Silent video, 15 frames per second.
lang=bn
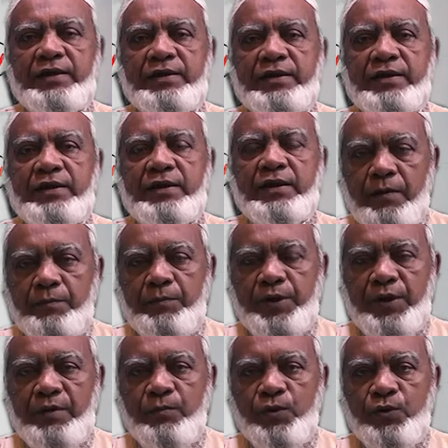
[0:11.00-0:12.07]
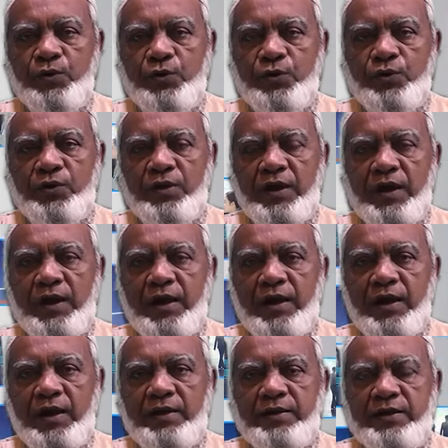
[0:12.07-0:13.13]
আছি বীর মুক্তিযোদ্ধা
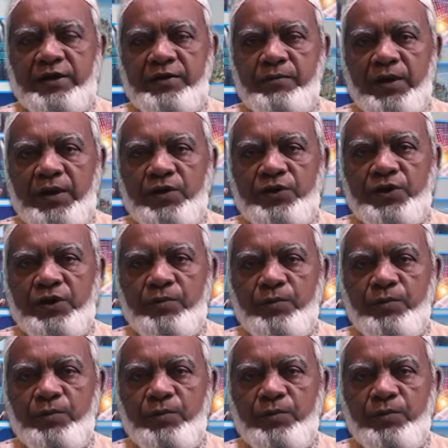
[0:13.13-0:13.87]
আলহাজ ইসমাইল হোসেন